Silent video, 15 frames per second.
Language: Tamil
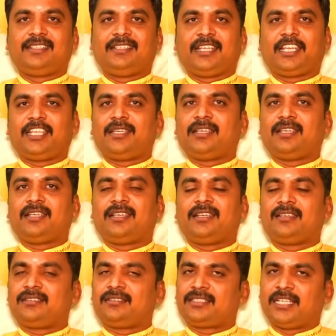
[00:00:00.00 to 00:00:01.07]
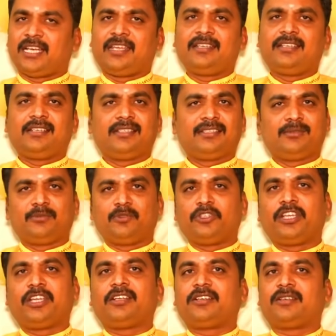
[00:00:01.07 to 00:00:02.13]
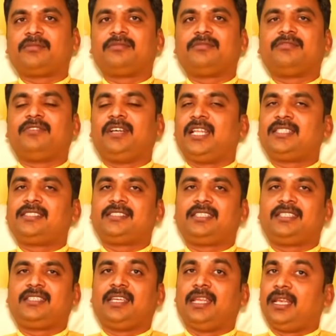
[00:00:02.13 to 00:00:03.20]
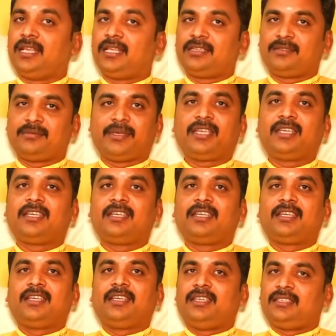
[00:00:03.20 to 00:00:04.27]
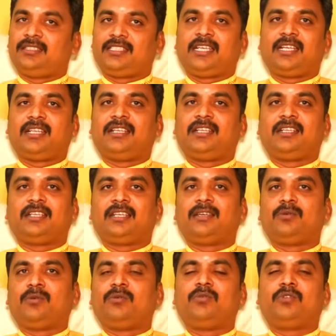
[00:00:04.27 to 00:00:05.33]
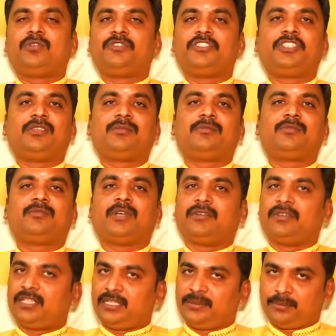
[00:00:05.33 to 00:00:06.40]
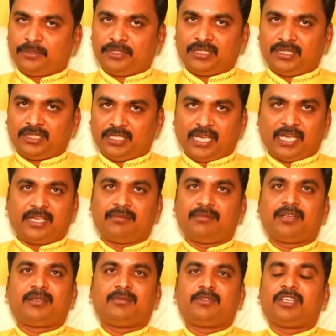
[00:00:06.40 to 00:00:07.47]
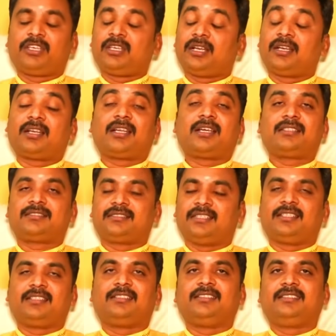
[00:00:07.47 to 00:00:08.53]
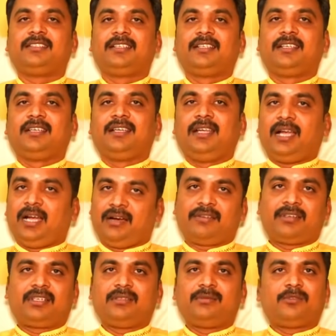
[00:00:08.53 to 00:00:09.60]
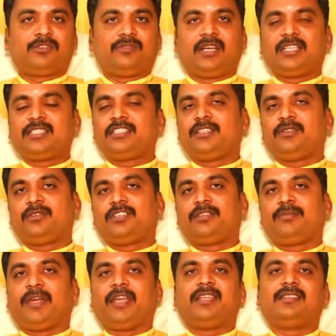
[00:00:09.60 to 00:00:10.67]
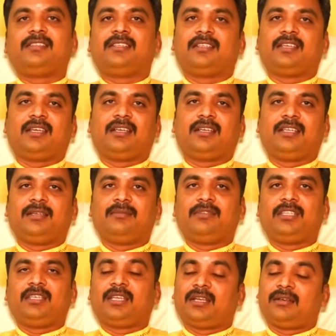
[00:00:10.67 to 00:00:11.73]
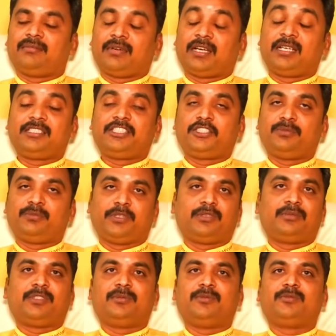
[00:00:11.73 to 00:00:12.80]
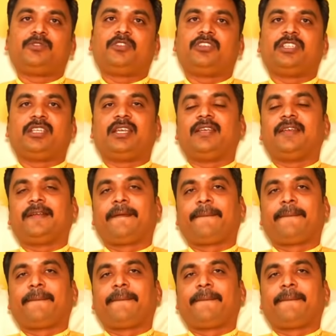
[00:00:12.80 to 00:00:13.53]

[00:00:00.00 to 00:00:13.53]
நிறைய கிளைண்ட்டுகளுக்கு முன்னேற்றம் வளர்ச்சி எல்லாத்துமே இந்த சேனலில் இருக்கிற ஒவ்வொரு விஷயமும் அவர்களை போய் நியாயமான முறையில் நன்றாக சேர்ந்து அவர்களும் ஒரு வளர்ச்சியை நோக்கி பயணித்திருக்கார்கள் என்பதில் நான் மகிழ்ச்சியும் பெருமிதமும் கொள்கிறேன்